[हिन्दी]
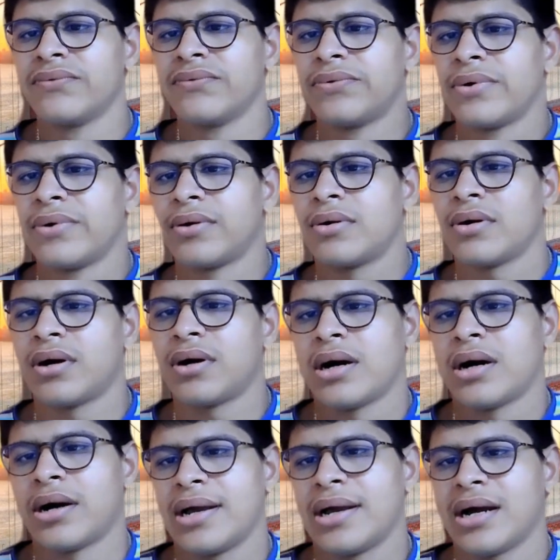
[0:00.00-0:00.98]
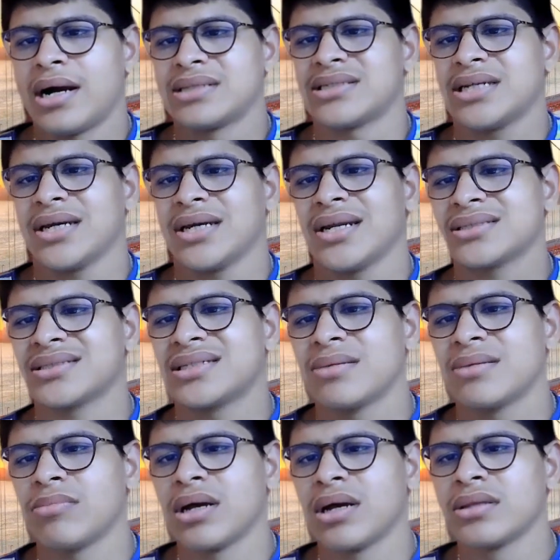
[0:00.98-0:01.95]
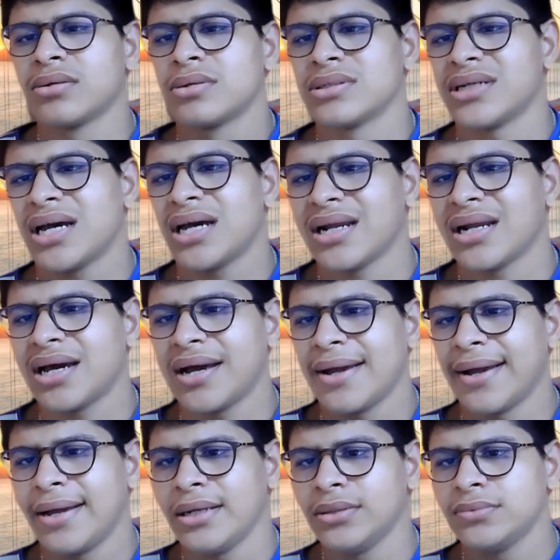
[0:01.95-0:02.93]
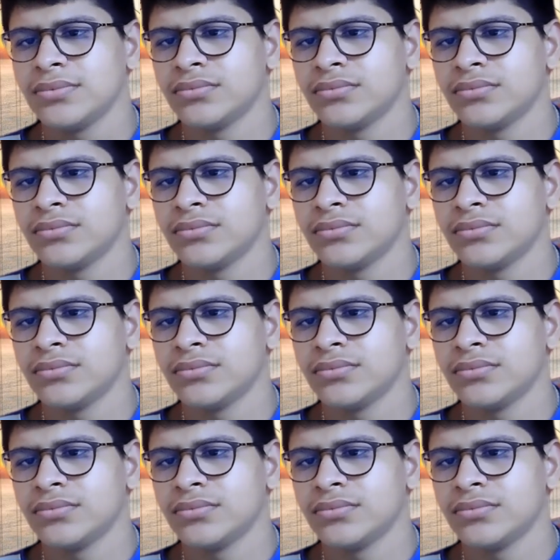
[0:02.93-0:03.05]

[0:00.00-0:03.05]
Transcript: वो अचानक से बंद हो जा रहा है